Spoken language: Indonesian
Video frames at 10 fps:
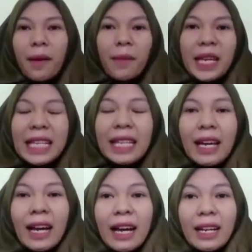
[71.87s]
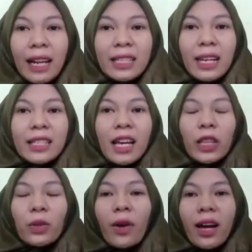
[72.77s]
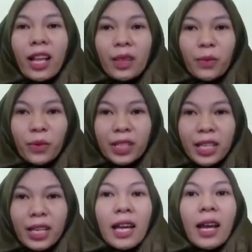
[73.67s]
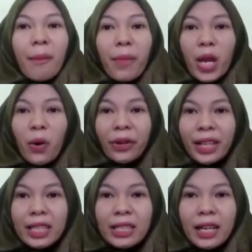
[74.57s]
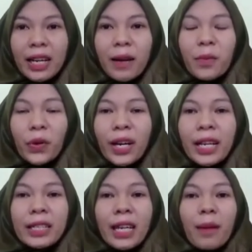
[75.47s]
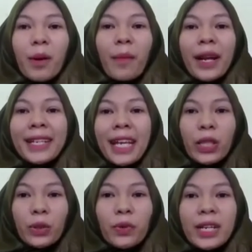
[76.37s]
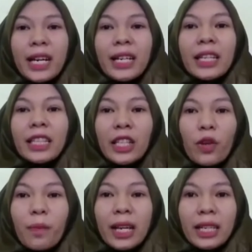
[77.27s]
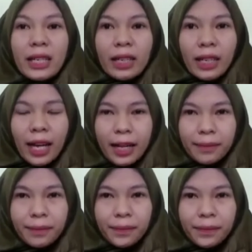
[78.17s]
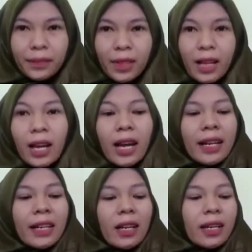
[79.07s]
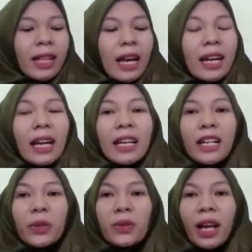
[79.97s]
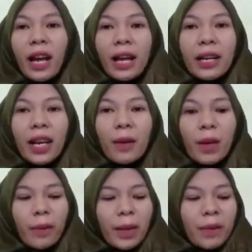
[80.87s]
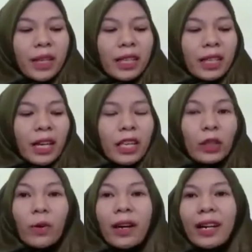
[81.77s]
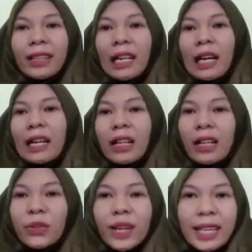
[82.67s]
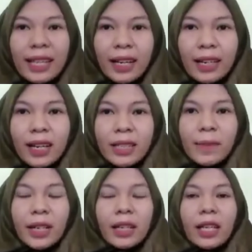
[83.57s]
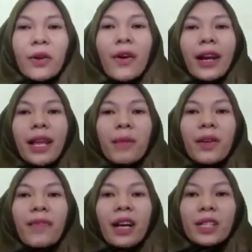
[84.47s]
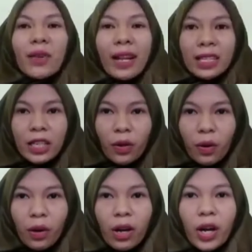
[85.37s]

Benika adalah salah satu alat musik melodis dan gabungan yang cara bermainnya itu dengan ditiup dan ditekan. Tangan nada yang digunakan dalam bermain penika itu adalah tangan nada yang sudah kita kenal seperti do, re, mi, fa, sol, la, si, do.